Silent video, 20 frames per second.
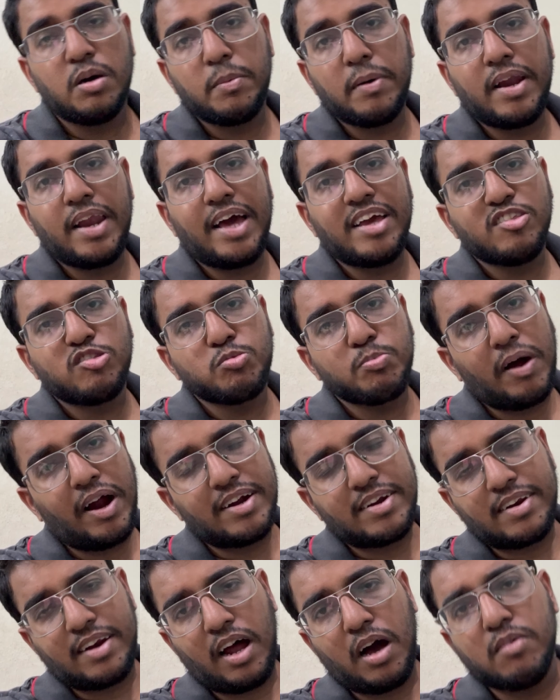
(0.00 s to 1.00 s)
डबल
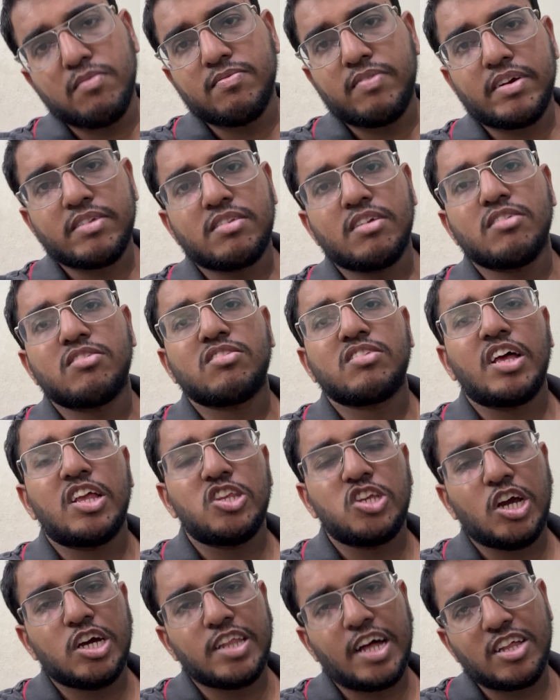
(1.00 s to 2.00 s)
स्मार्ट राम वर्सेस
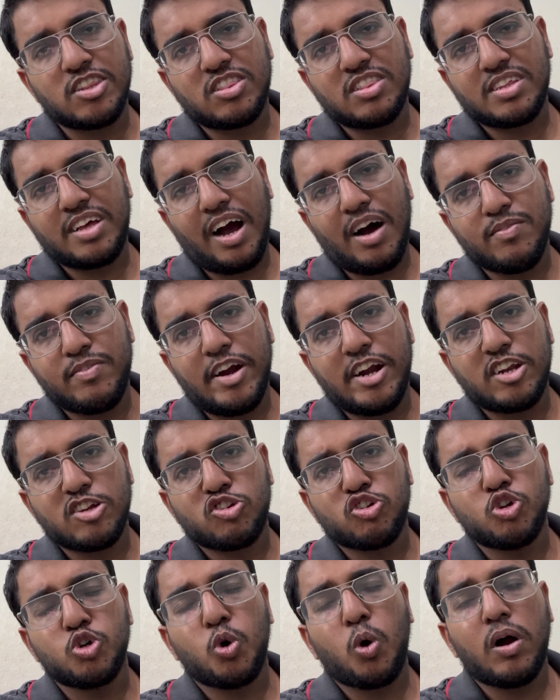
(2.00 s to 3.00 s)
संजय दत्त काफी
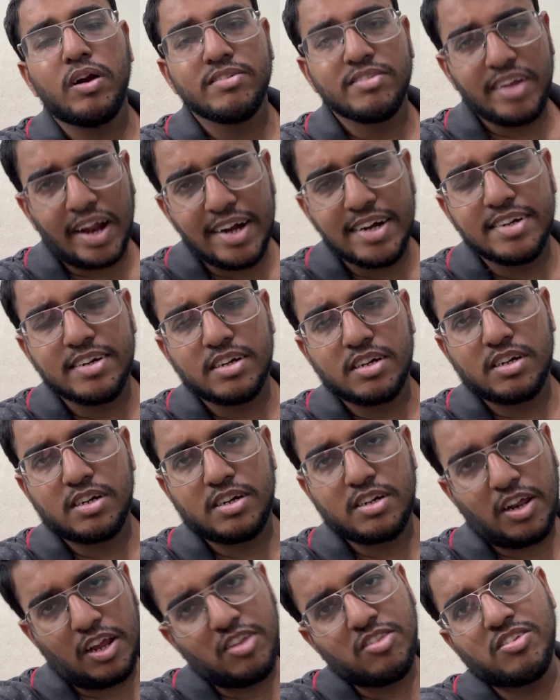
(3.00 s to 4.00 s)
इंटरेस्टिंग कॉन्सेंट
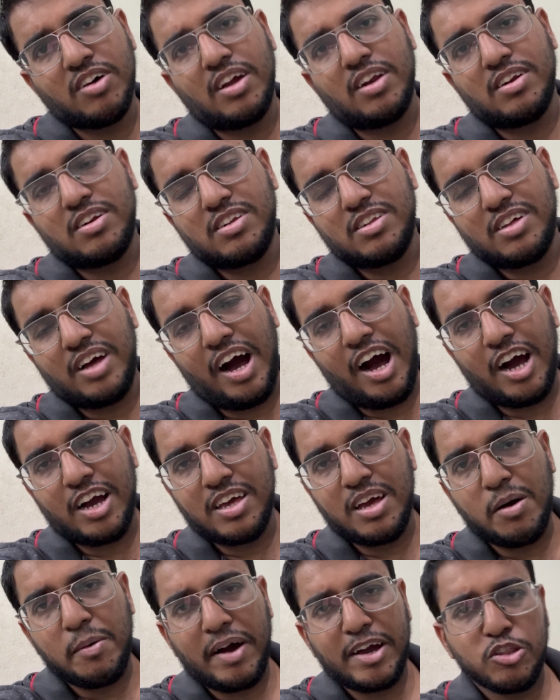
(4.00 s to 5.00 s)
ट्रेजर आ
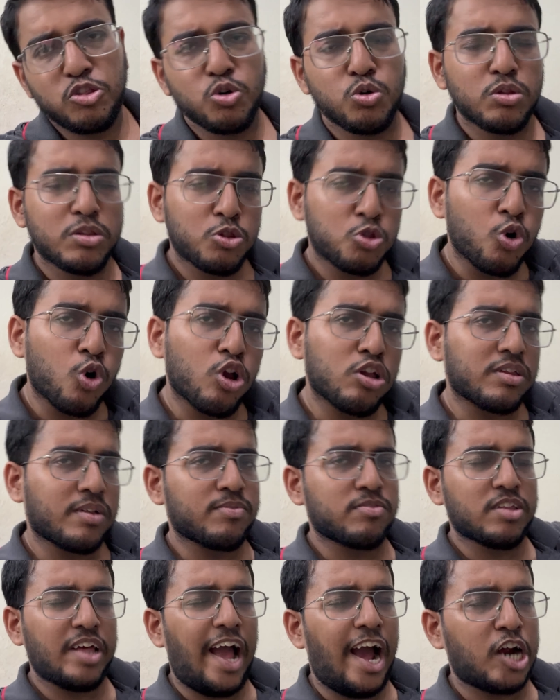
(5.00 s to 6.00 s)
गया भाई तो दोनों
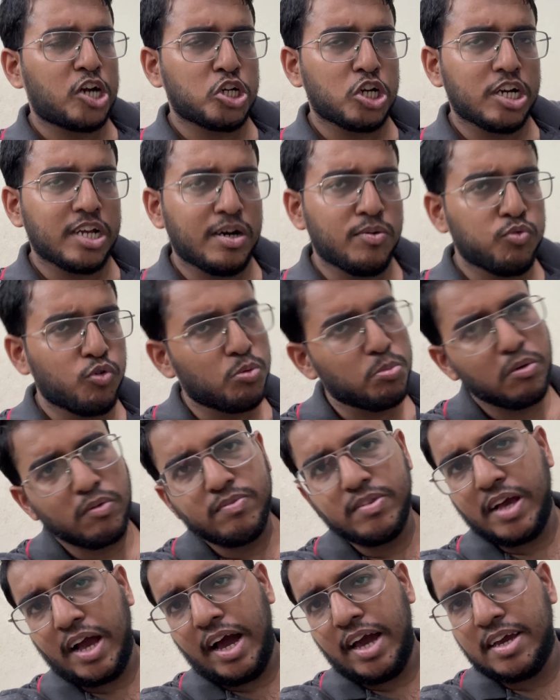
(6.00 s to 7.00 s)
तरफ से एक्शन का फुल प्रूफ
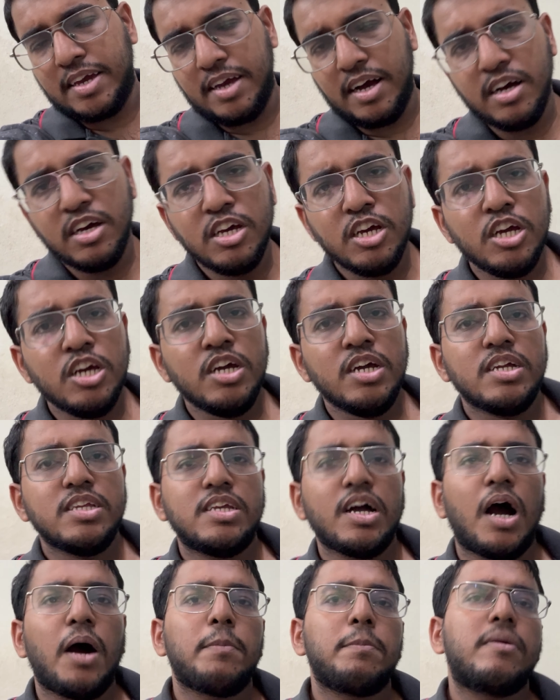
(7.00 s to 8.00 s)
दिखाया गया
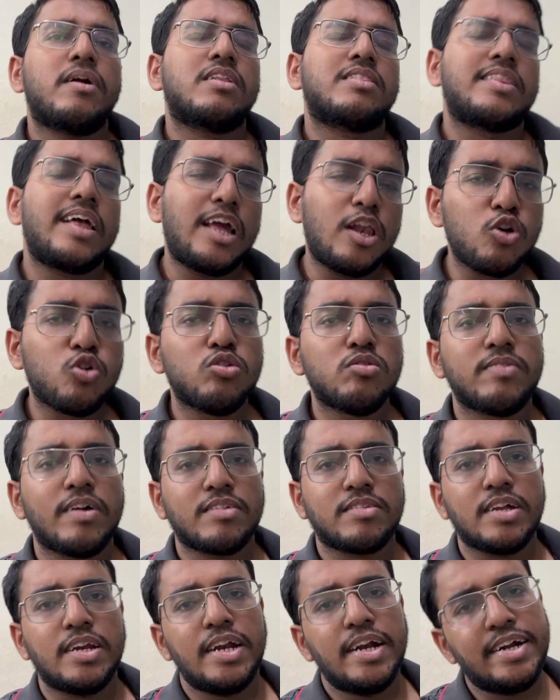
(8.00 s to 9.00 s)
जहां पर तेलुगु
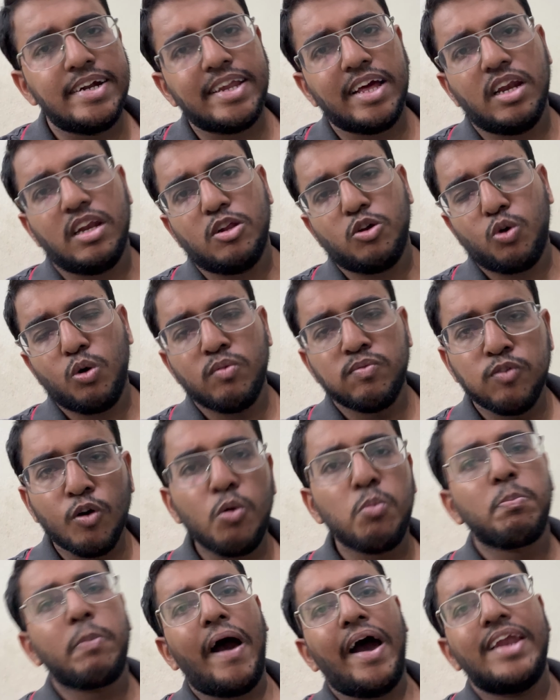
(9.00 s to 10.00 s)
वर्धन इंडियन को फुल
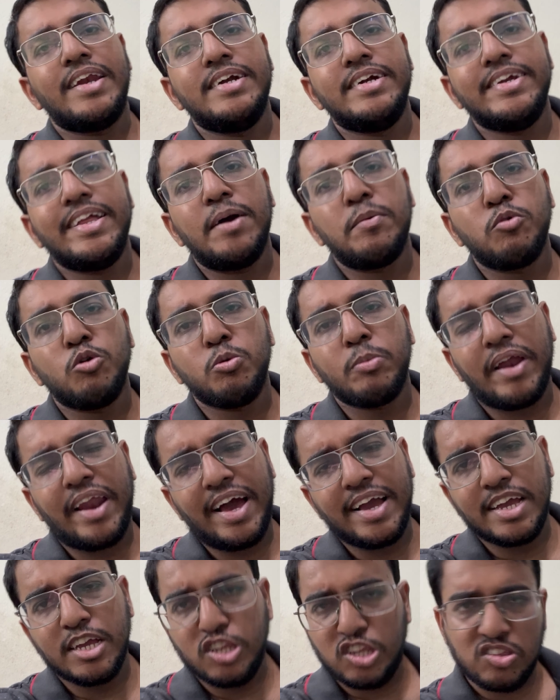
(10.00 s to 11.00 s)
पैन इंडिया मूवी
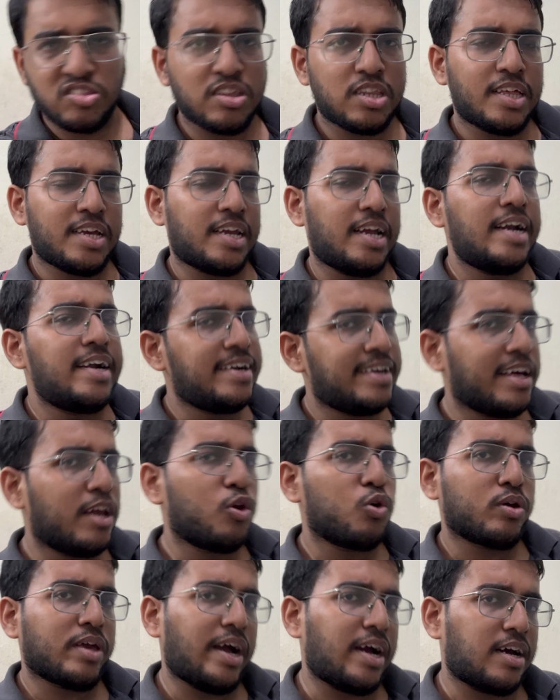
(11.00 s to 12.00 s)
बनाया गया जैसे देखिए इंडियन
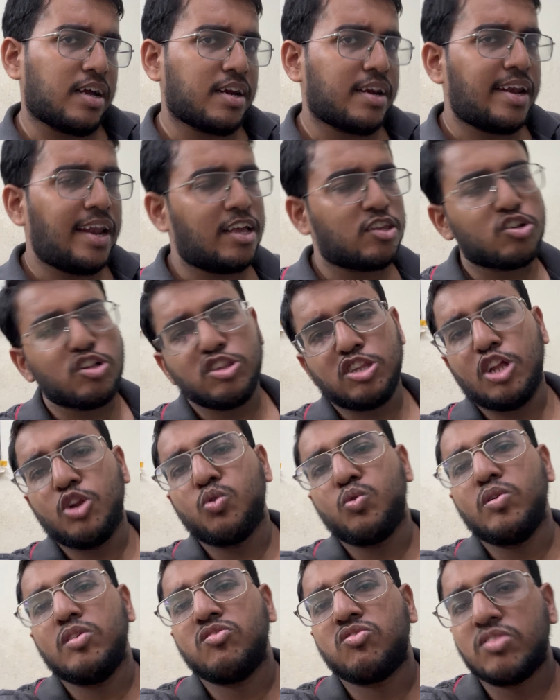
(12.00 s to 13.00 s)
लोग क्या कर रहे हैं आजकल
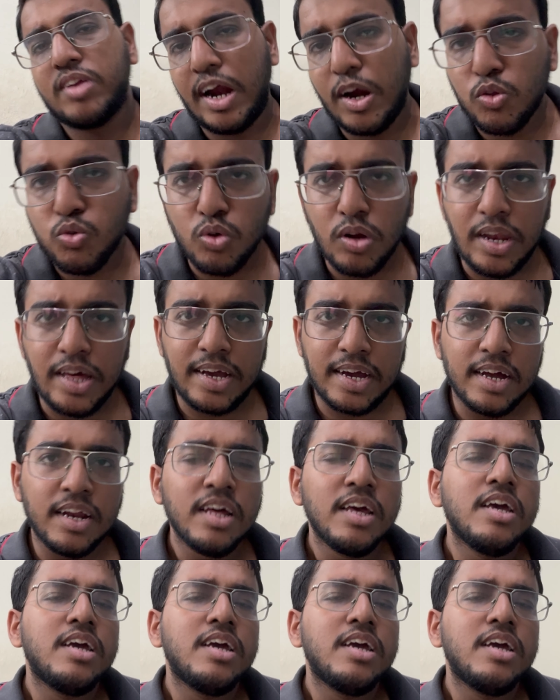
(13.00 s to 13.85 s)
तेलुगु स्टार को लेकर